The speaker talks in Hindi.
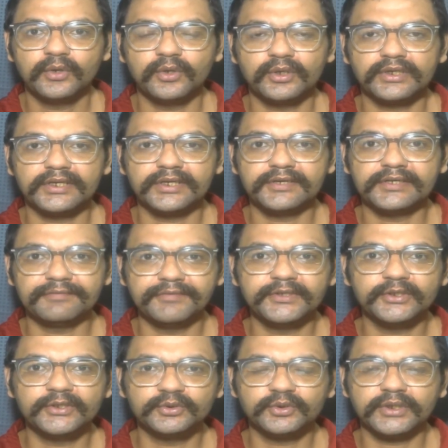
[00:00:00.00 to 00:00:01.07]
और ये
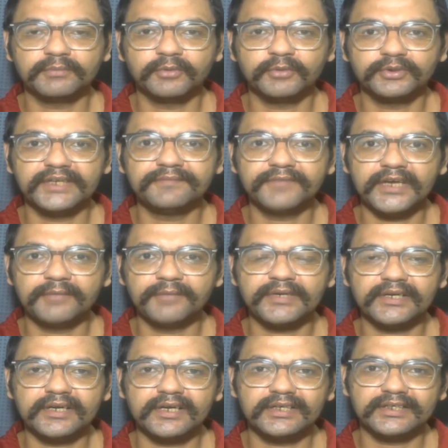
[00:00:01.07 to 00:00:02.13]
वीडियो चूँकि मुख्तलिफ टाइम
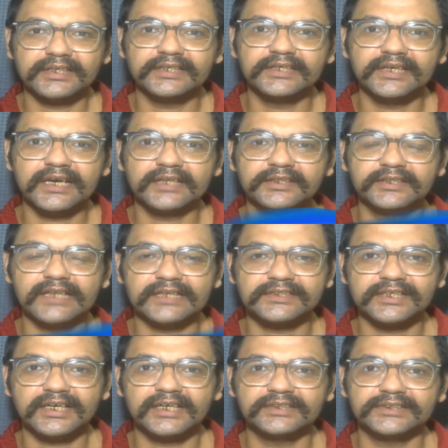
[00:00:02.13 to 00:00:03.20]
में रिकॉर्ड की गई है
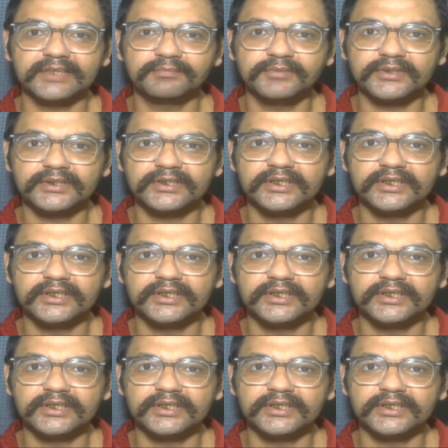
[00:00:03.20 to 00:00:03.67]
लिहाजा जब